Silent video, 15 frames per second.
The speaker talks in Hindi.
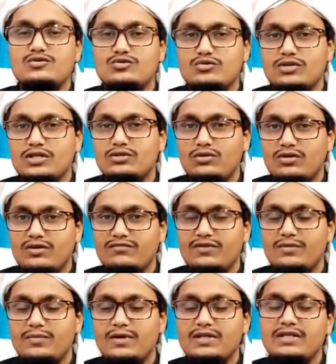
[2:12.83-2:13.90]
सुन्नत और
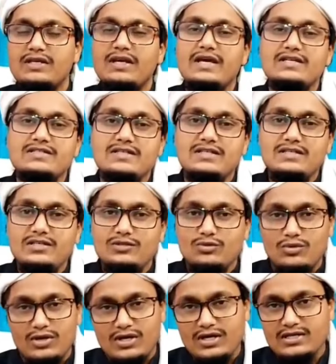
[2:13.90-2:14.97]
नफलें पढ़ते हैं ऐसे ही ये
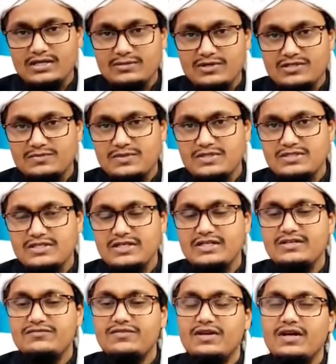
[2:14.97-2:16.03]
दो रकात नमाज़ पढ़ी
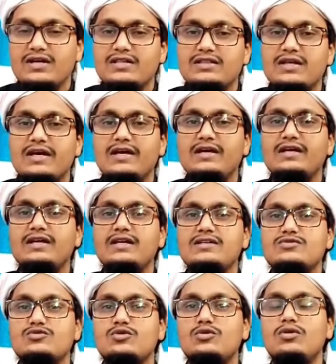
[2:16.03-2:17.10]
जाएगी फ़र्क इतना है कि
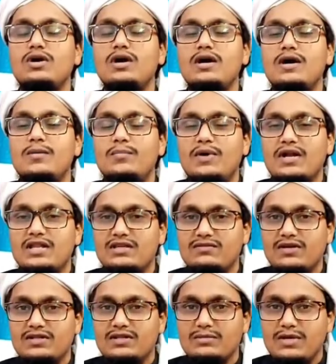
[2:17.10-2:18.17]
इसको पढ़ते
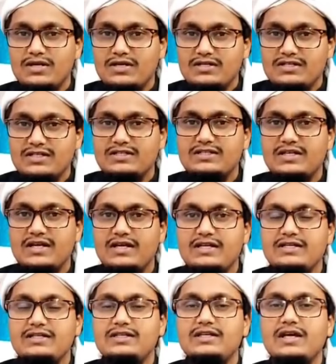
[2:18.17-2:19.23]
वक्त हमारी नीयत ये
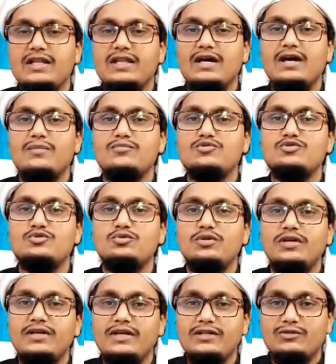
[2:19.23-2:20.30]
रहेगी कि अल्लाह हम
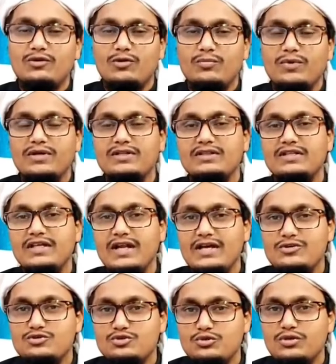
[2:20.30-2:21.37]
शुक्र के तौर पर तेरा
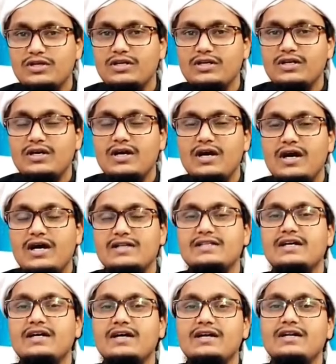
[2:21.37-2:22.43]
शुक्र
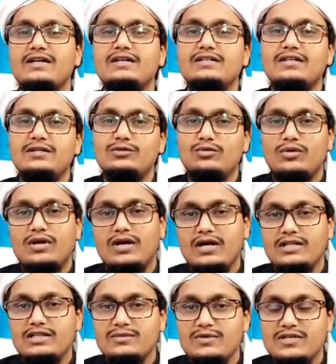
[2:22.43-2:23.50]
अदा करने के लिए दो
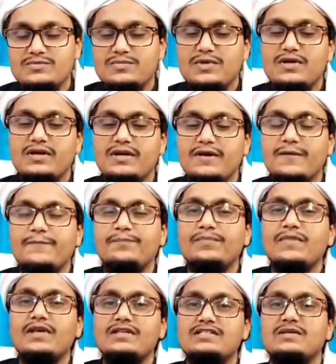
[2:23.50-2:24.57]
रकात नमाज़ पढ़ रहे हैं
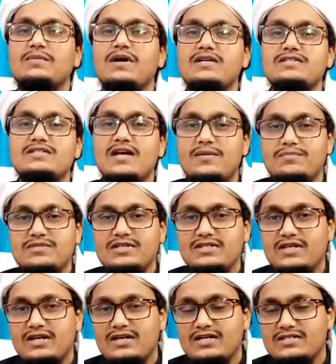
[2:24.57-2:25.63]
ज़बान से आप नियत
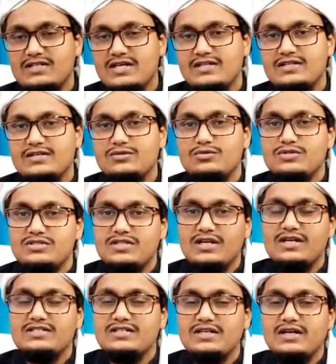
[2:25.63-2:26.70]
करना चाहते हैं तो इस
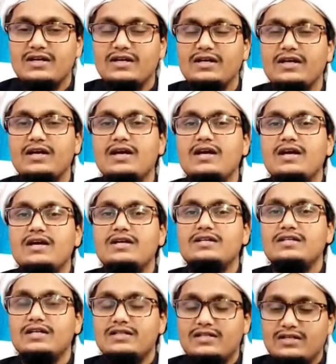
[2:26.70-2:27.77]
तरह से कर लें
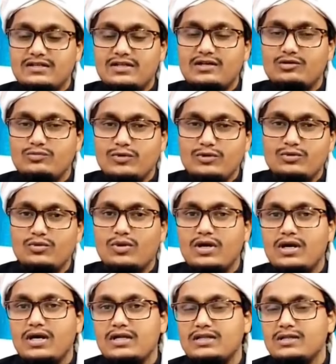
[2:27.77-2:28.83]
नियत करता हूँ मैं दो
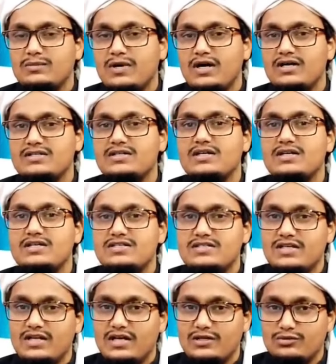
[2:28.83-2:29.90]
रकात नमाज
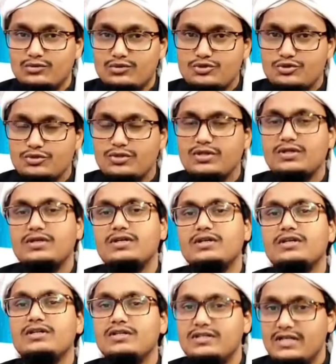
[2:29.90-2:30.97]
सलात शुक्र
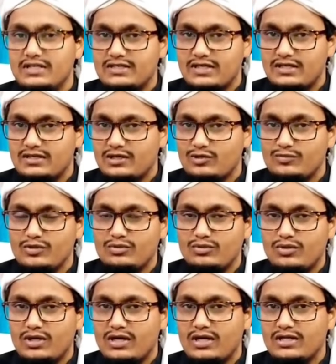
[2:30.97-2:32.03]
नियत करता हूँ मैं
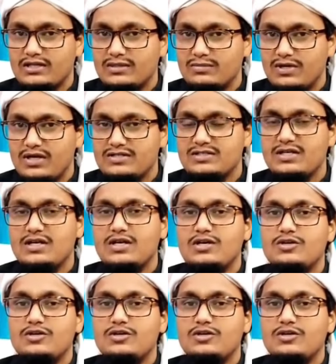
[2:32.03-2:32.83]
दो रकात नमाज